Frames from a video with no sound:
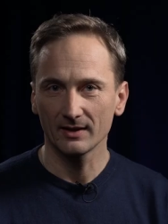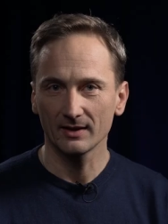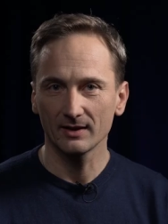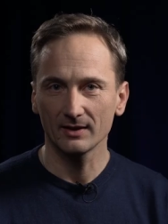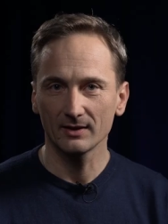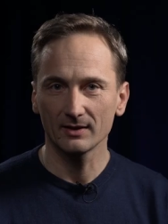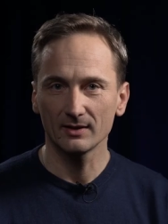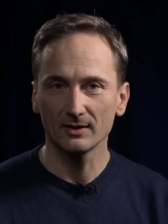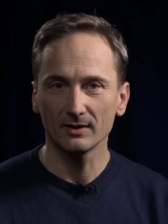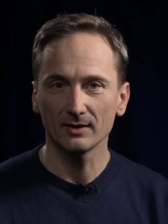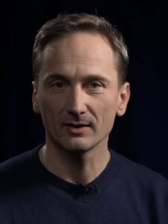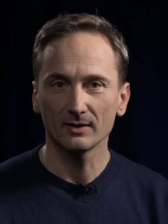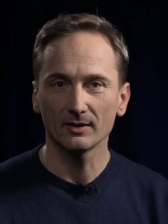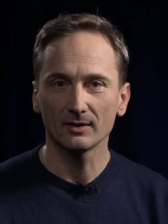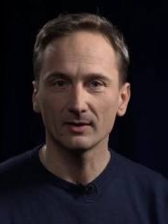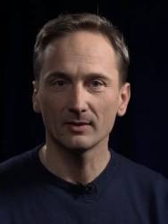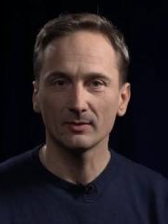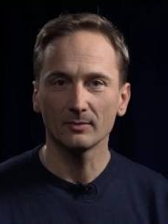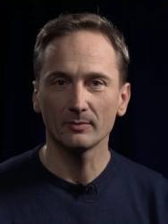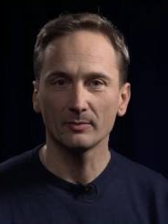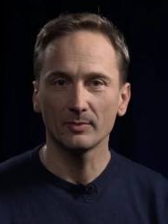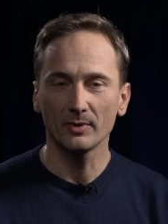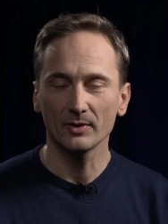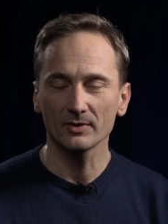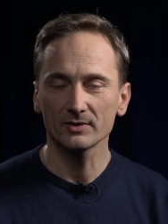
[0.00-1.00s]
kiedy
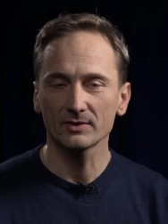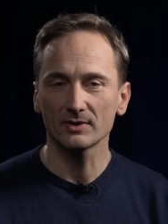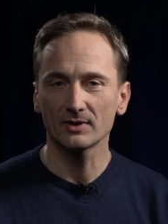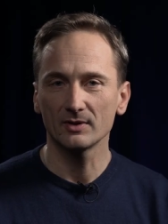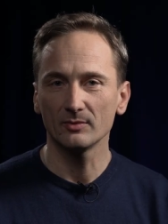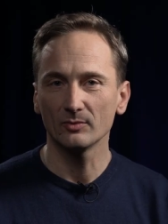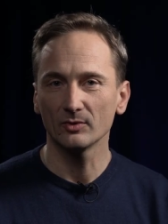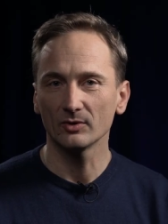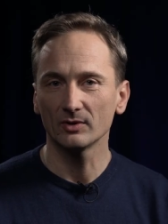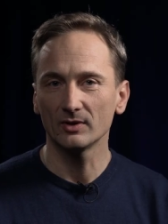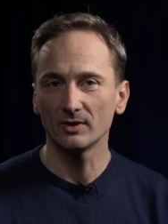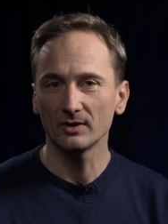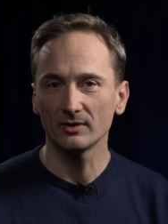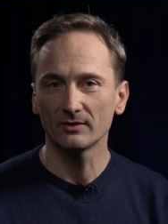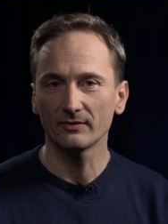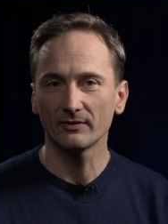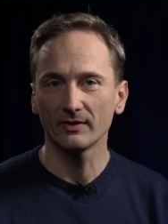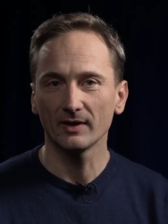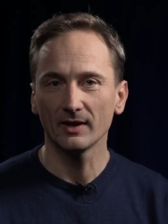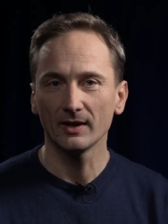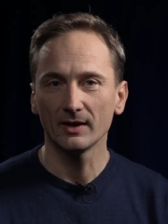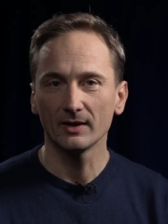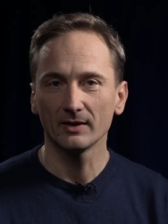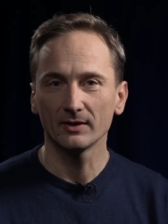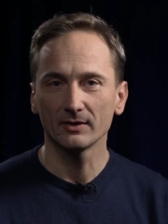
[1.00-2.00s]
post i
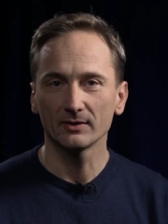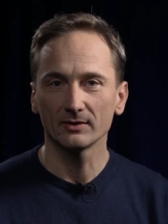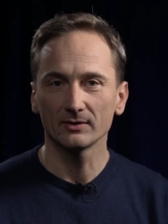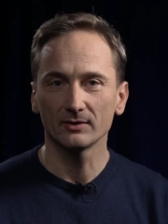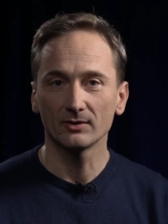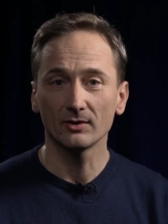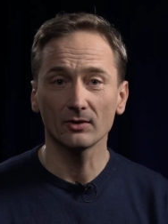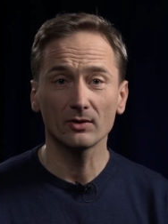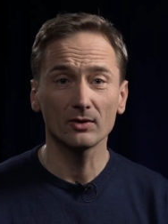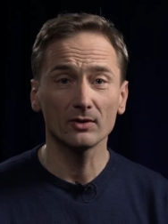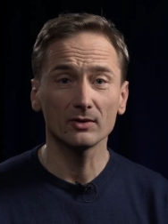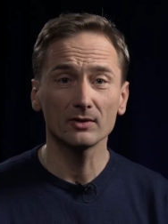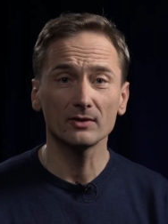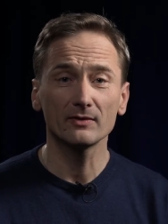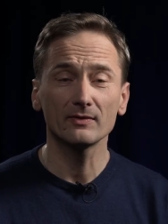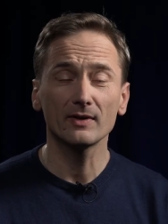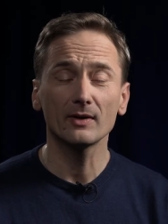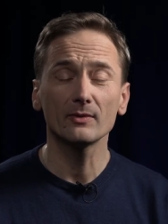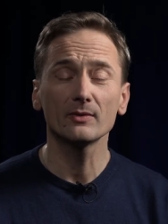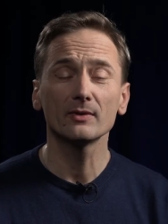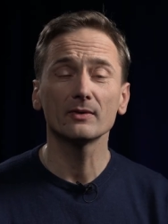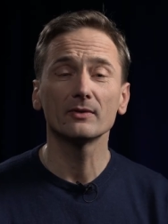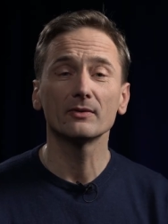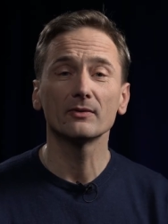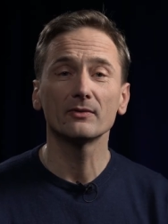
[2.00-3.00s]
modlitwa
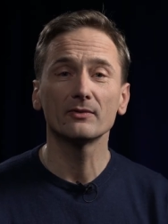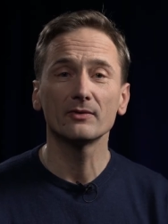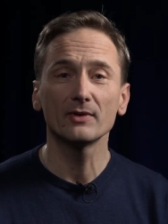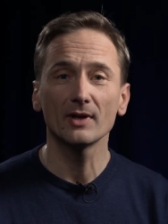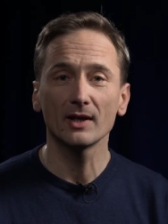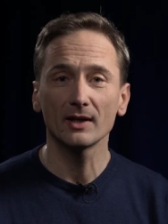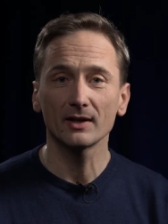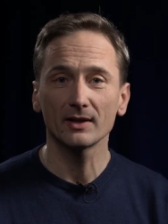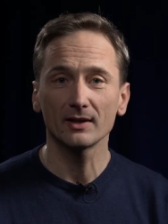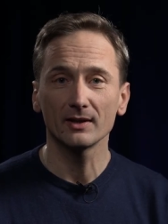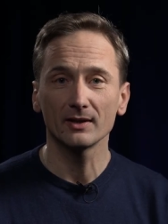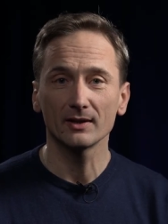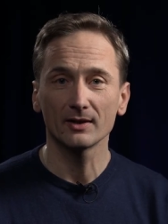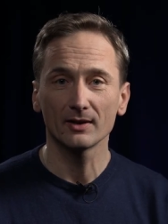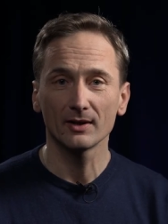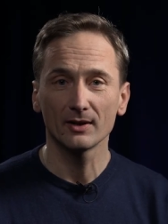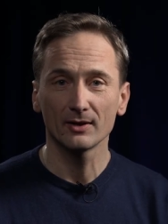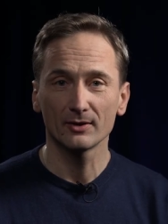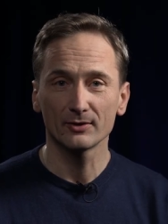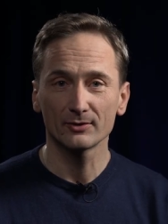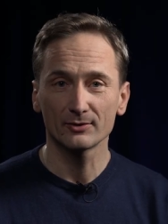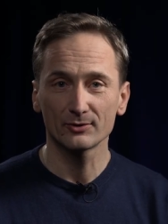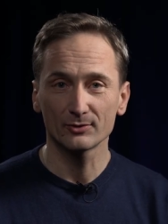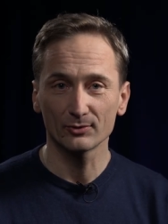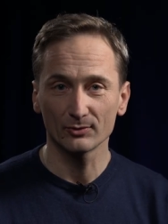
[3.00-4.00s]
dokonywały wielkich
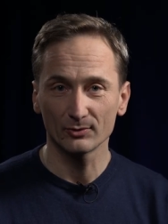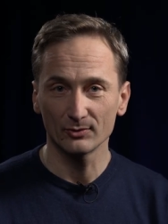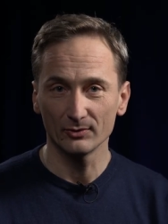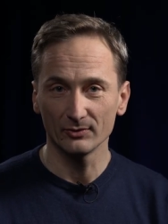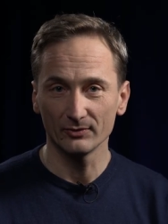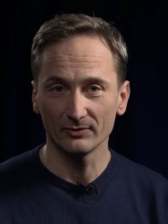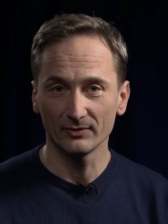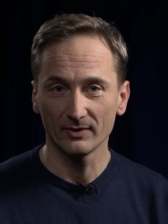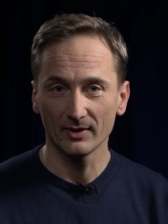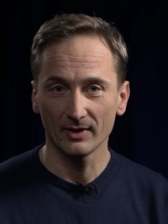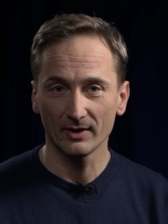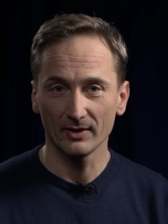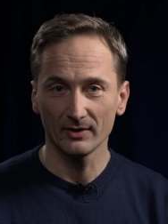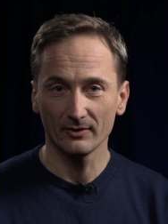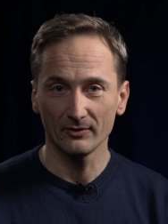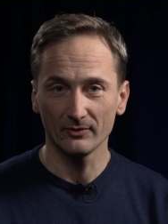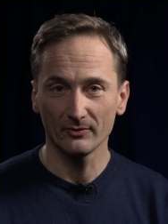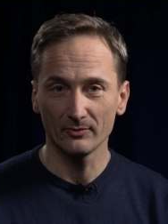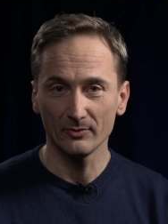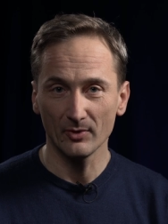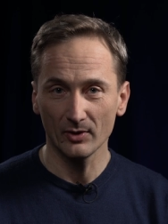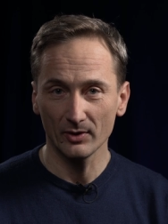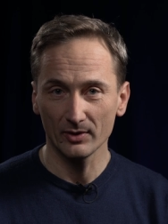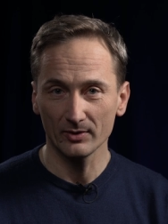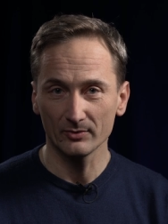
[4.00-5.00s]
cudów
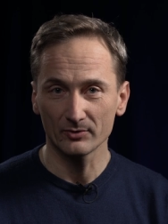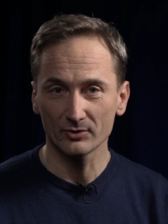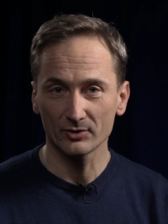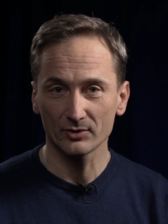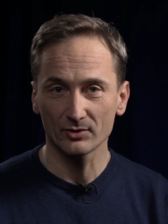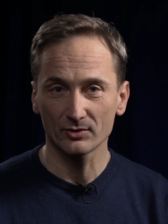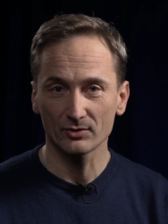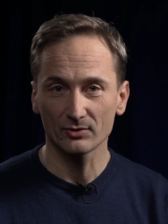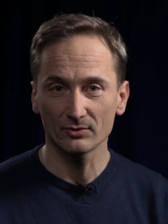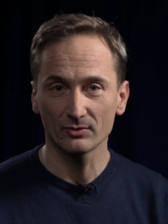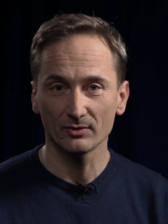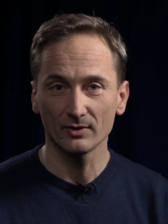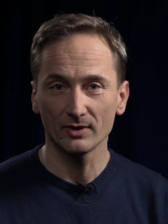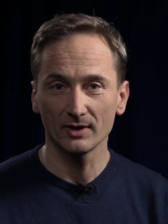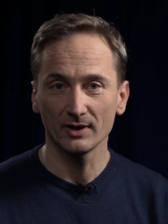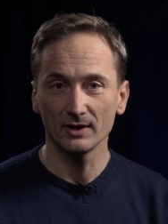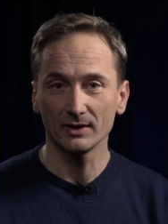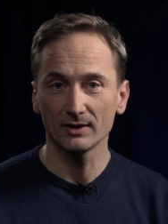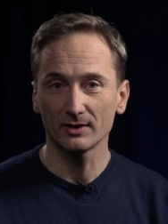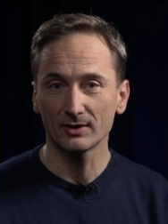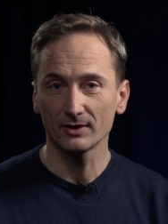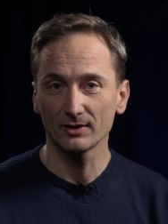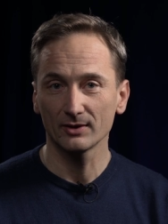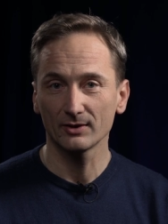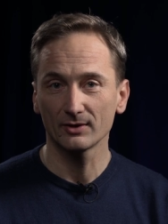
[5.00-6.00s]
w moim życiu
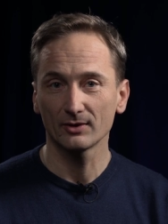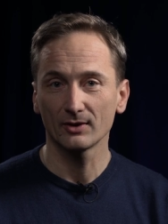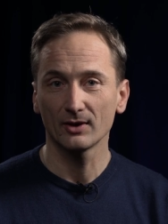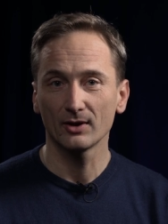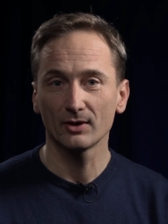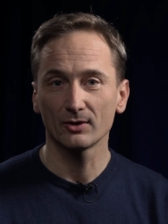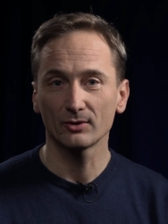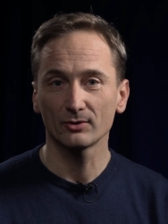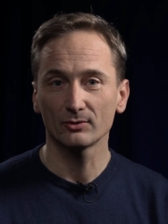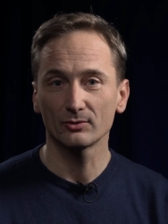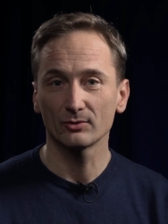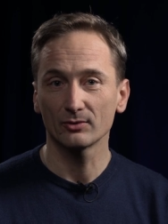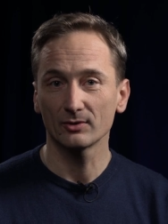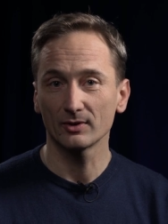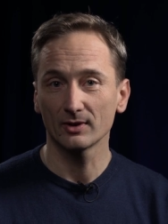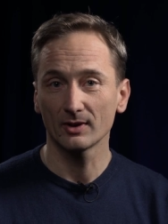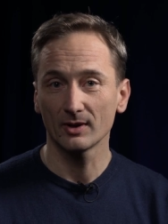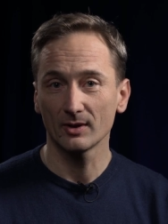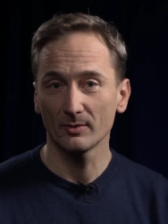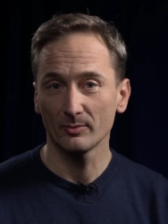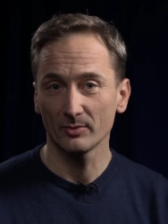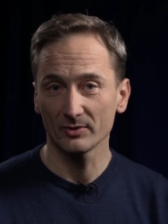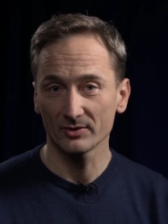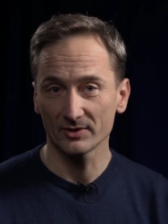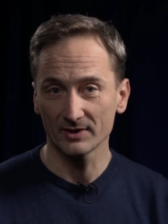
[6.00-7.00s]
i tych,
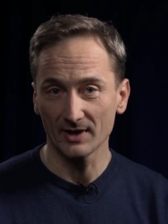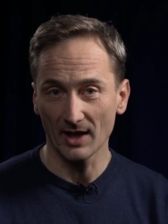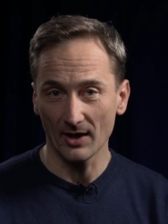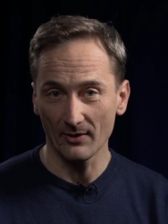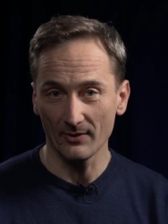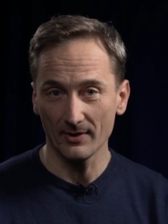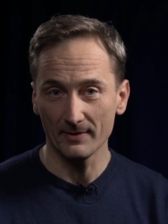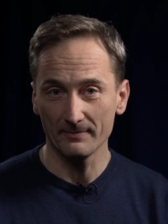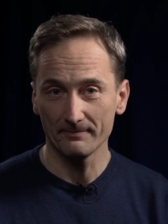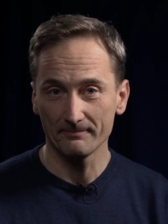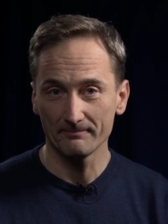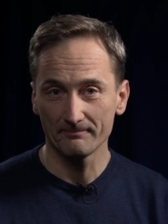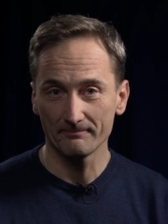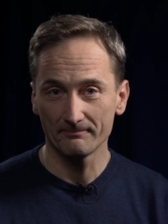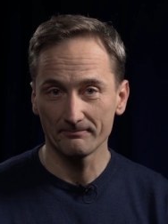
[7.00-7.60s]
których poznałem.